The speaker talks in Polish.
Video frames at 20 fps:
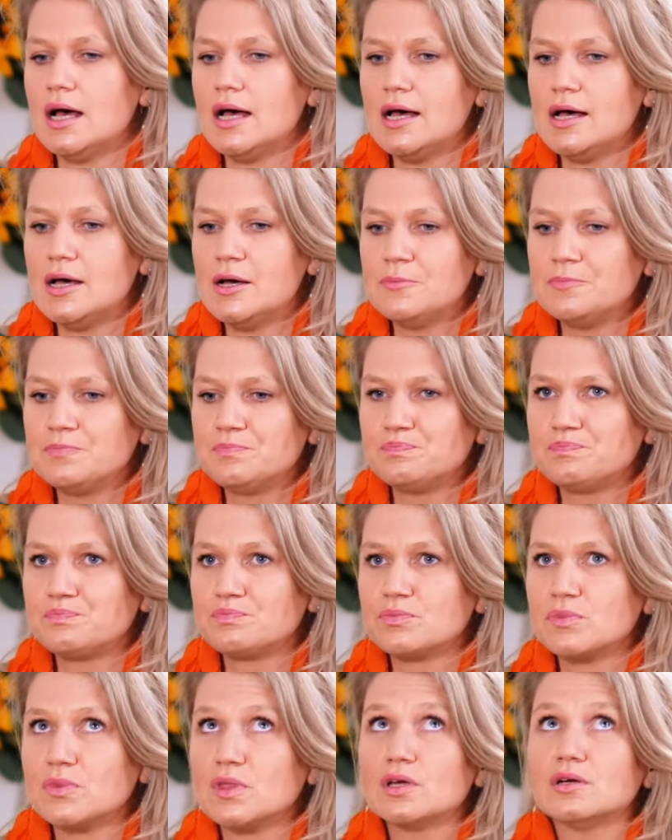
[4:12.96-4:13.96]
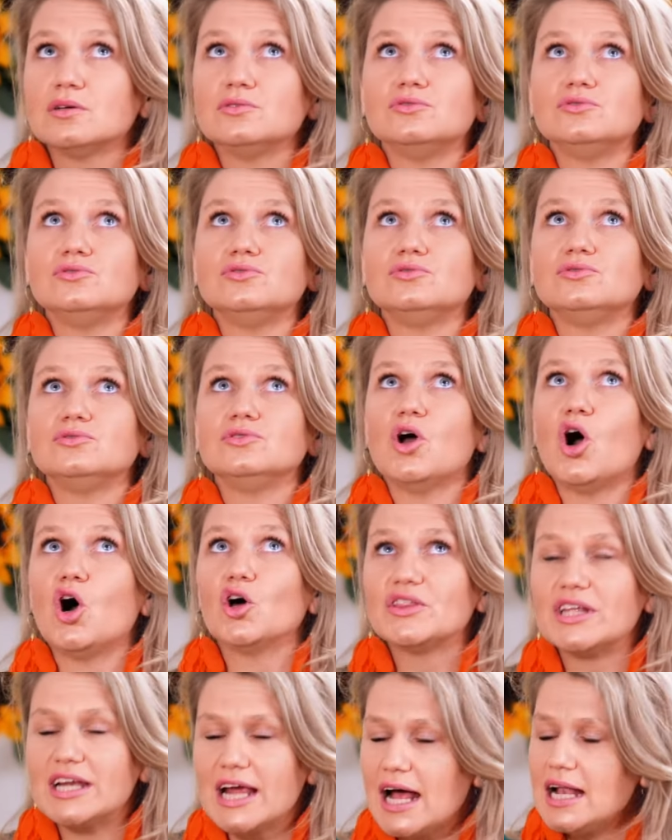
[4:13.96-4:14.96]
um, trochę odrealnienia.
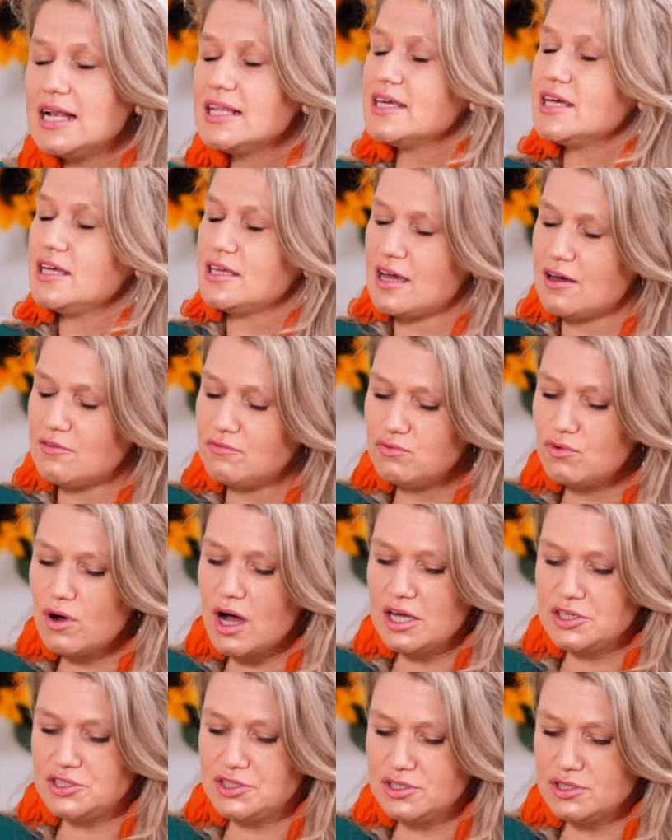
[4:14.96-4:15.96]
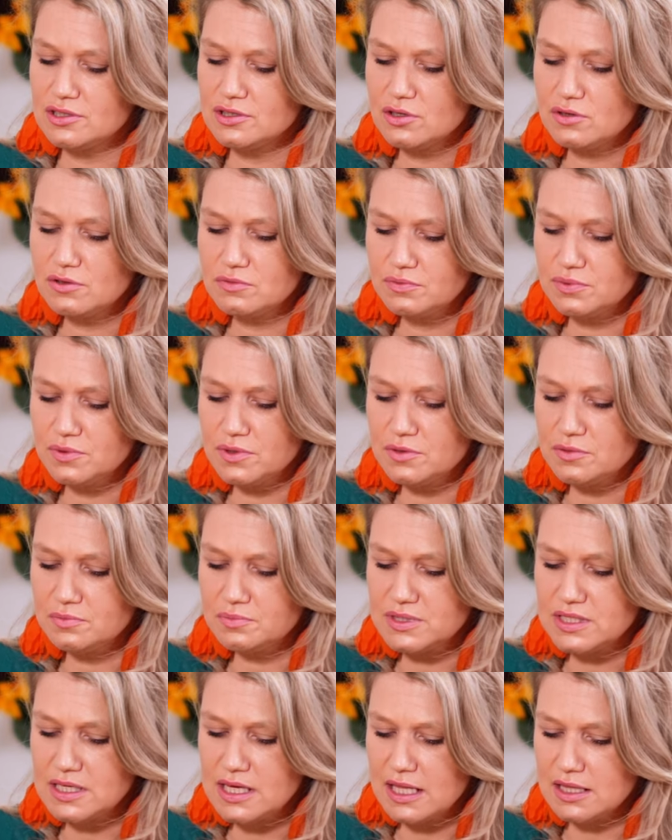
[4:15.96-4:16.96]
Odrealnienia, właśnie. To w
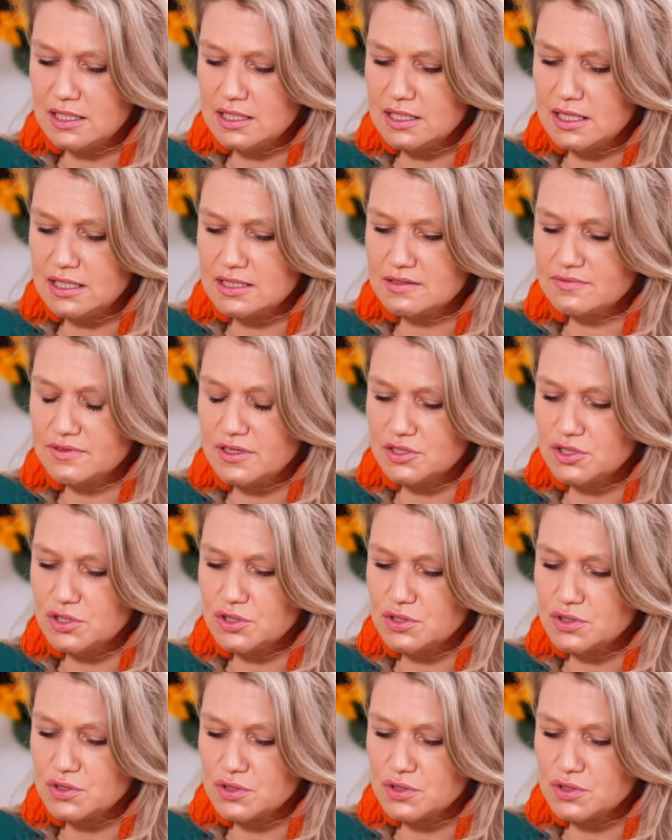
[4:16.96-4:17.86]
psychiatrii nazywa się